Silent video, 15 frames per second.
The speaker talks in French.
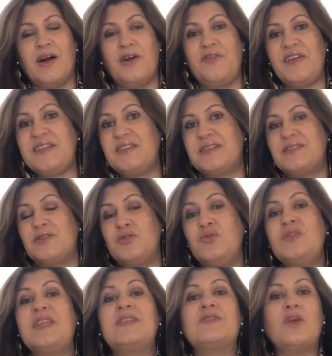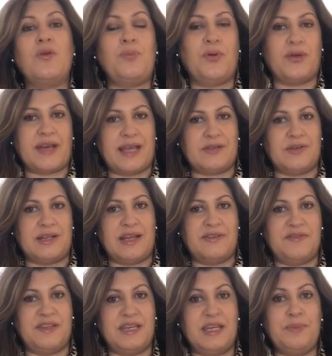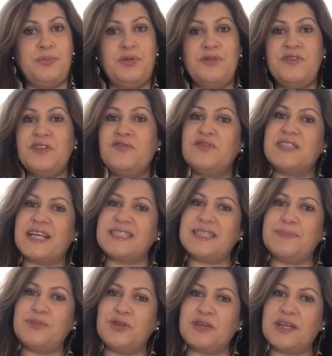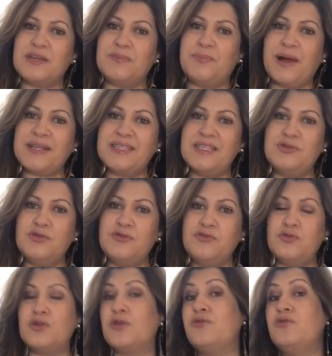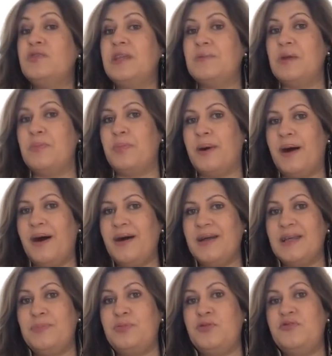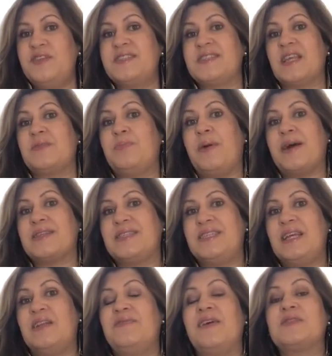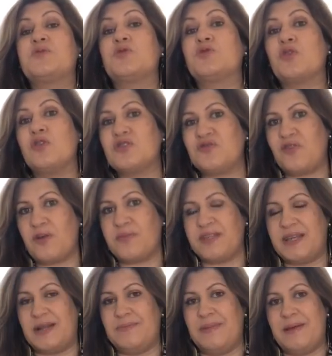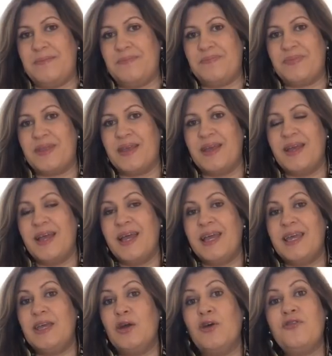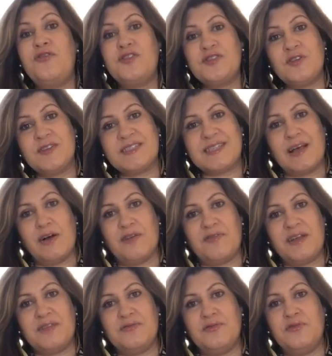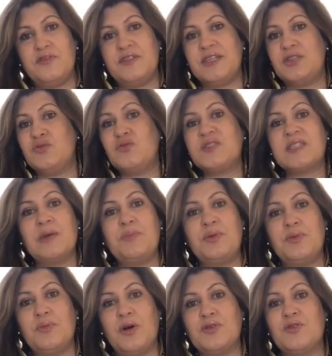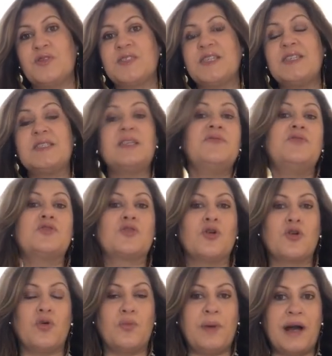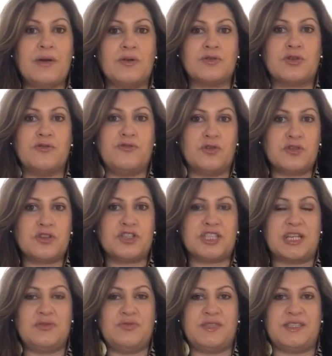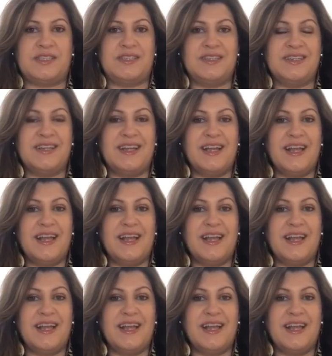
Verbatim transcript: En fait, tout est temporaire dans la vie. Et plus vite vous accepterez une partie de vous que vous n'aimez pas, et plus vite cette partie, elle va se transformer d'elle-même. Et en faisant ça, en fait, vous venez tout simplement de cesser votre combat contre votre jalousie.